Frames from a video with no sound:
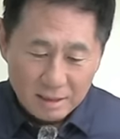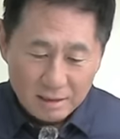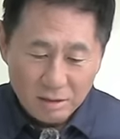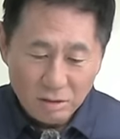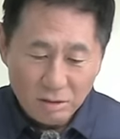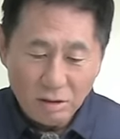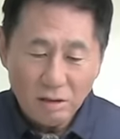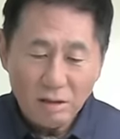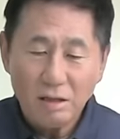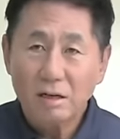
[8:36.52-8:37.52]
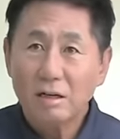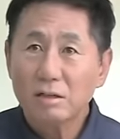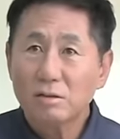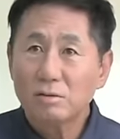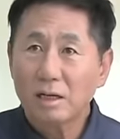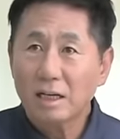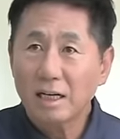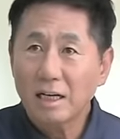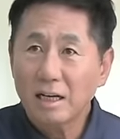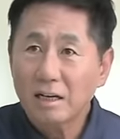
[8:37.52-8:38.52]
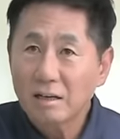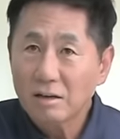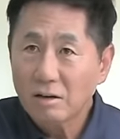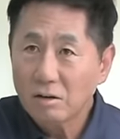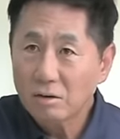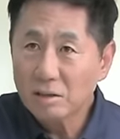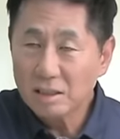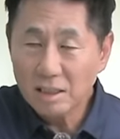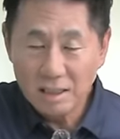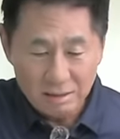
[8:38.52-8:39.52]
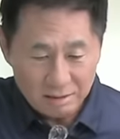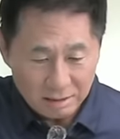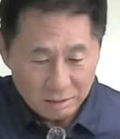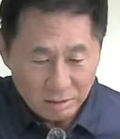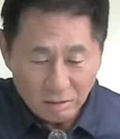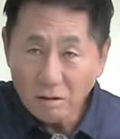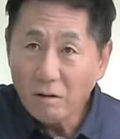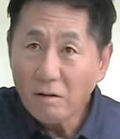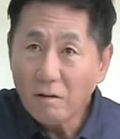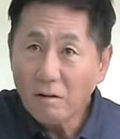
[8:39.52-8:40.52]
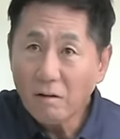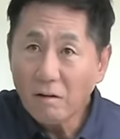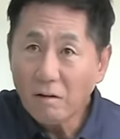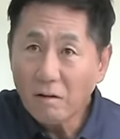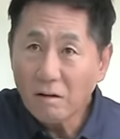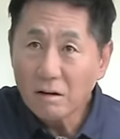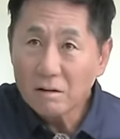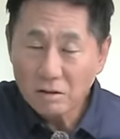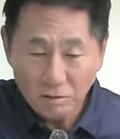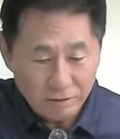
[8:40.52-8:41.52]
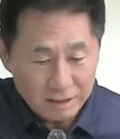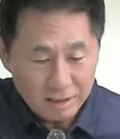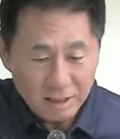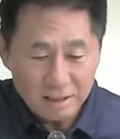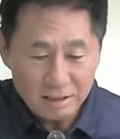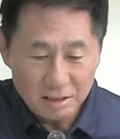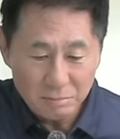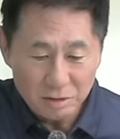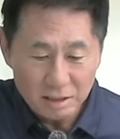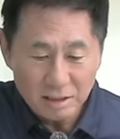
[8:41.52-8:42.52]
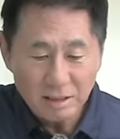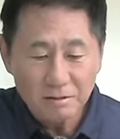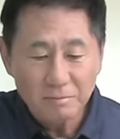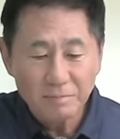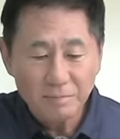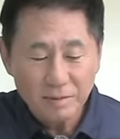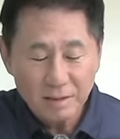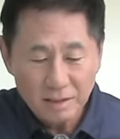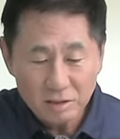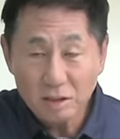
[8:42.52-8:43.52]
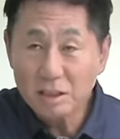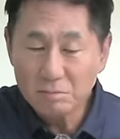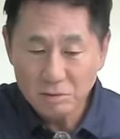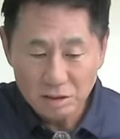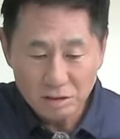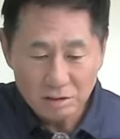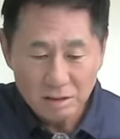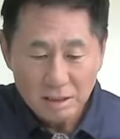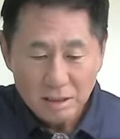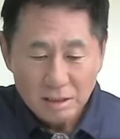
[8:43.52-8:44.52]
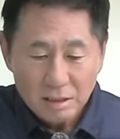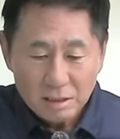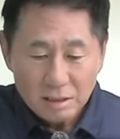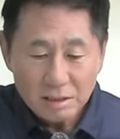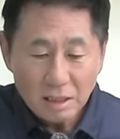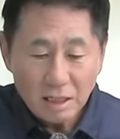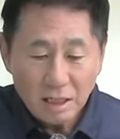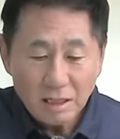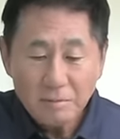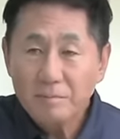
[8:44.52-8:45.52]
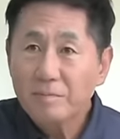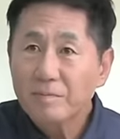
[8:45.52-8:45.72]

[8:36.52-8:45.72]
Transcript: 그리고 어, 또 하나의 언론 기사가 있더라고요. 어, 더 팩트라는 신문인데요. 인터넷 신문이죠. 기자가